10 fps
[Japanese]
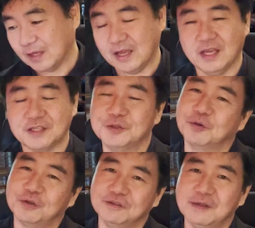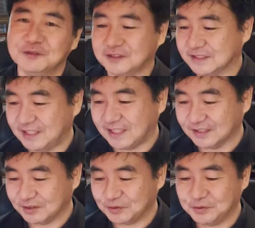えー、生き残るのは難しいか
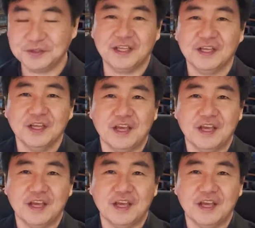なというふうに、